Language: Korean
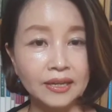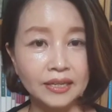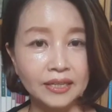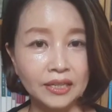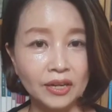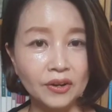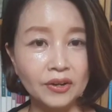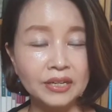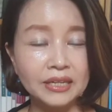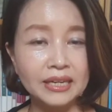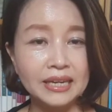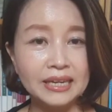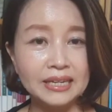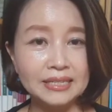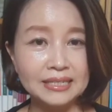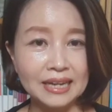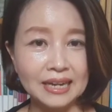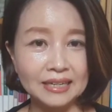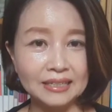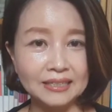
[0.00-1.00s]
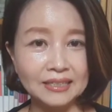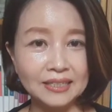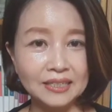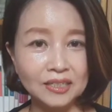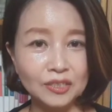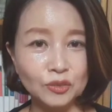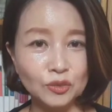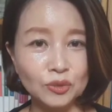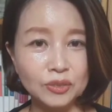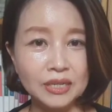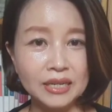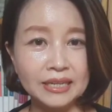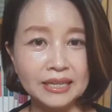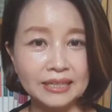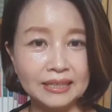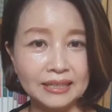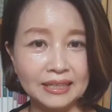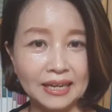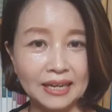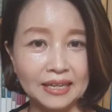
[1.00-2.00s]
10개의 상을
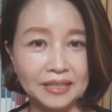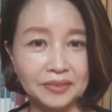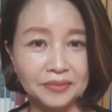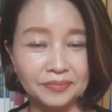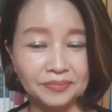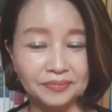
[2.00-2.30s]
수상했다.